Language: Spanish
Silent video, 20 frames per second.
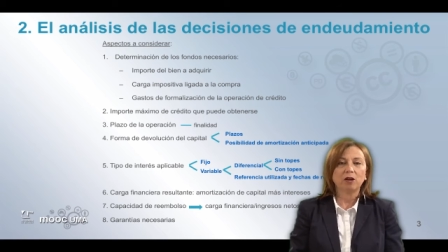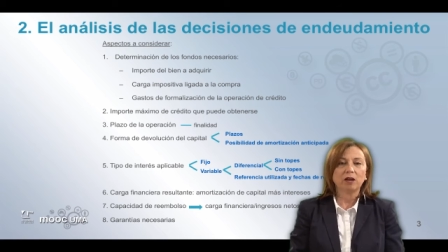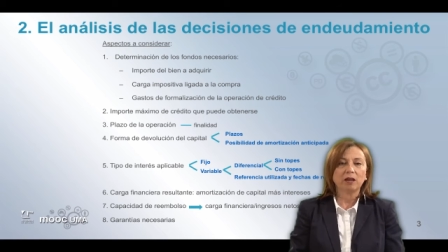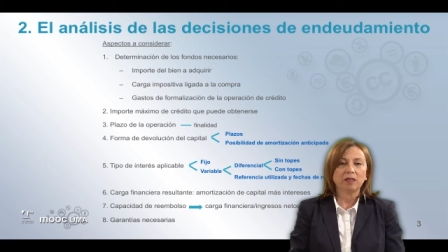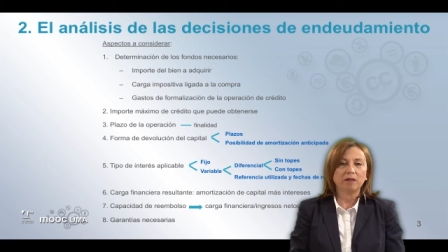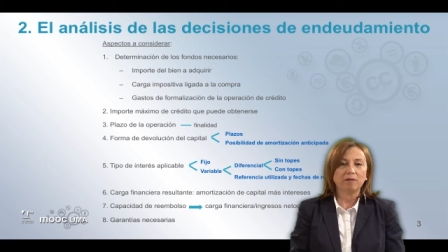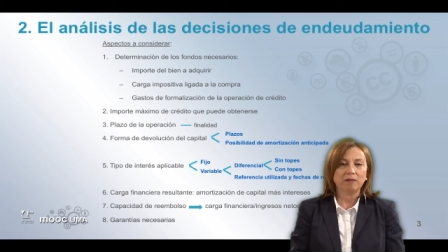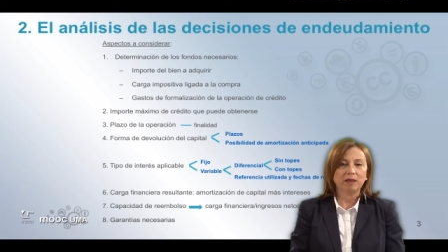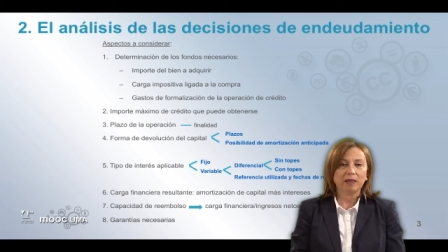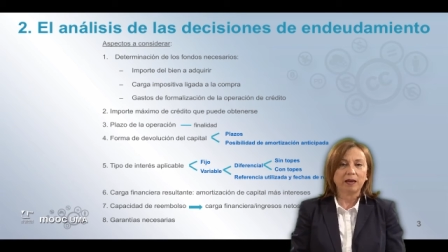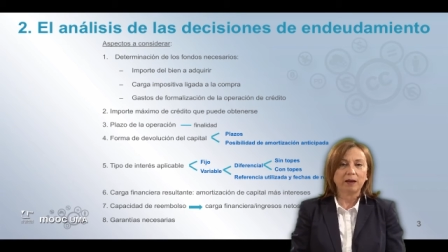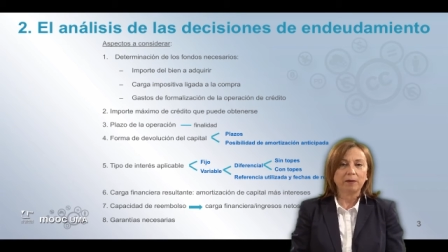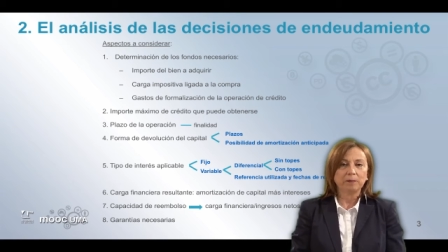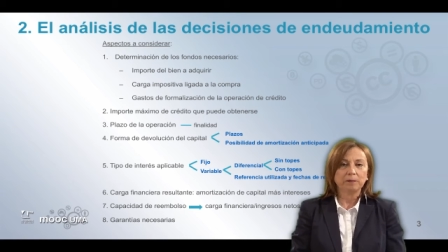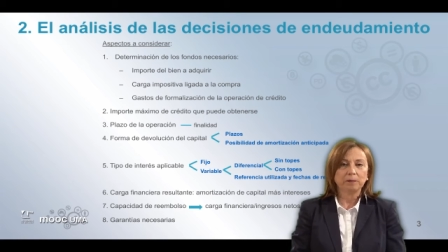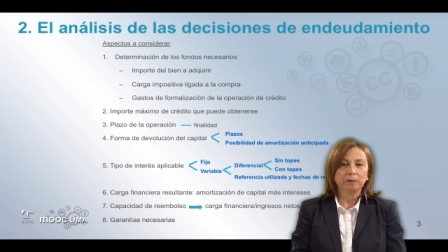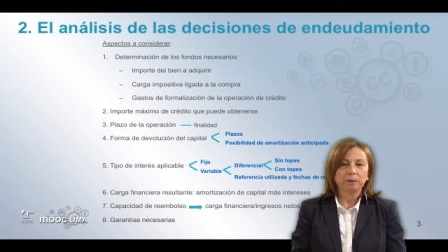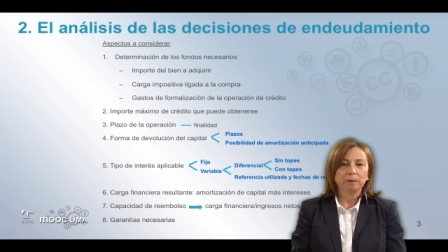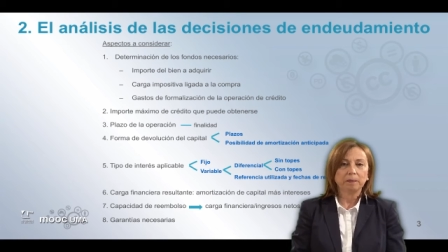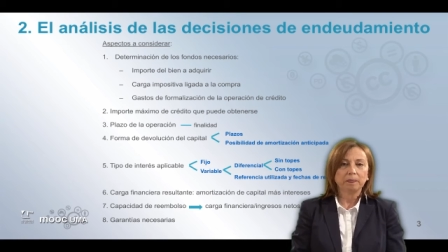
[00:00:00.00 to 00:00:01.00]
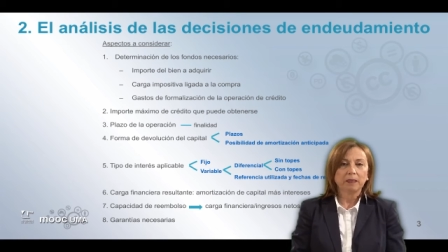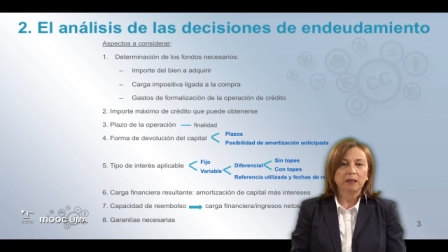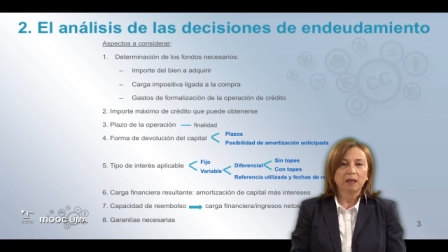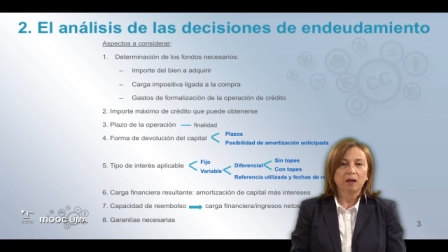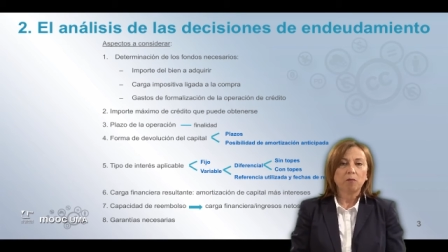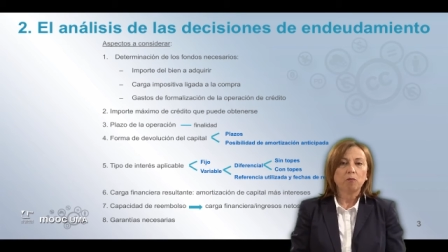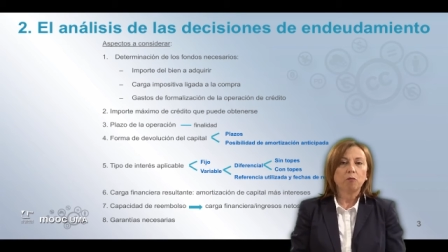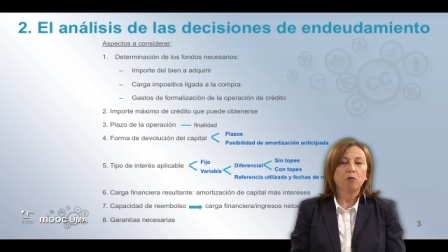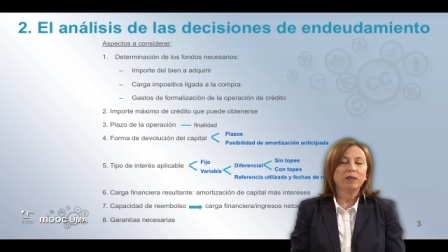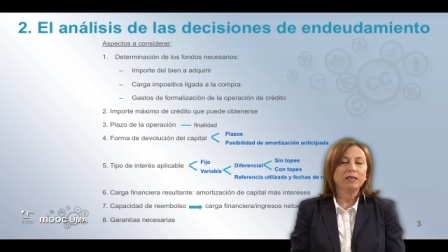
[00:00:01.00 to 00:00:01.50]
recibida.
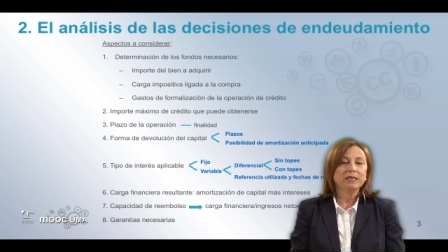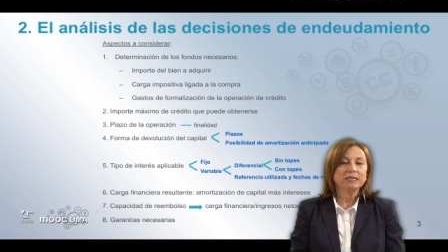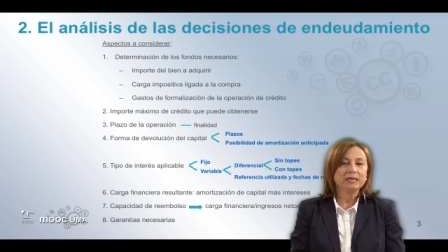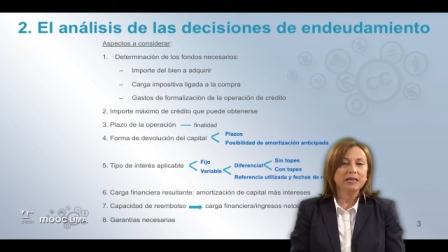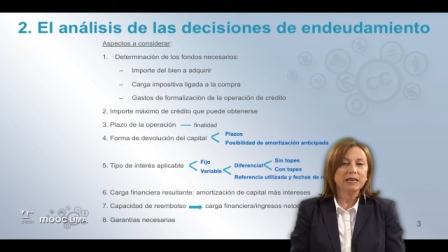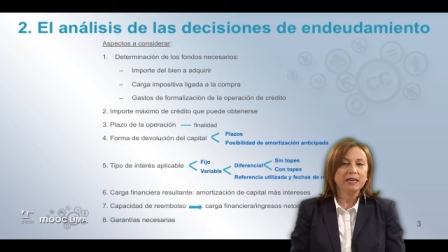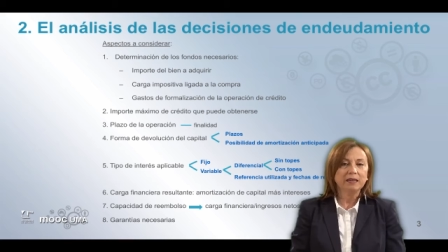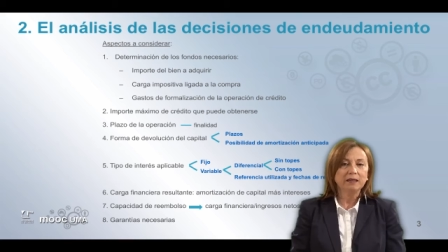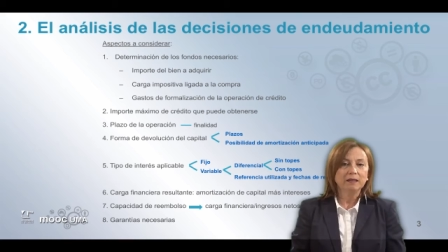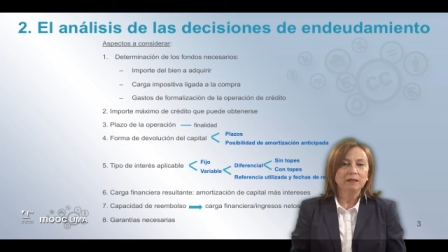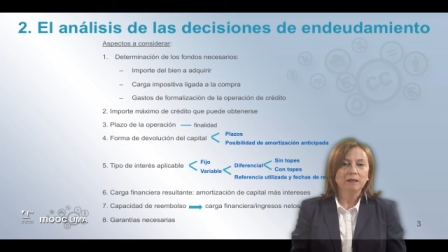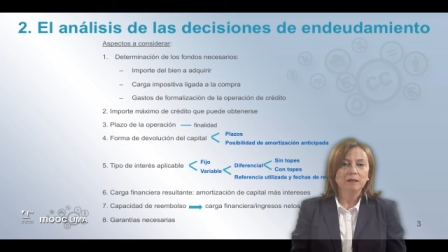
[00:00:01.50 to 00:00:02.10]
Puede ser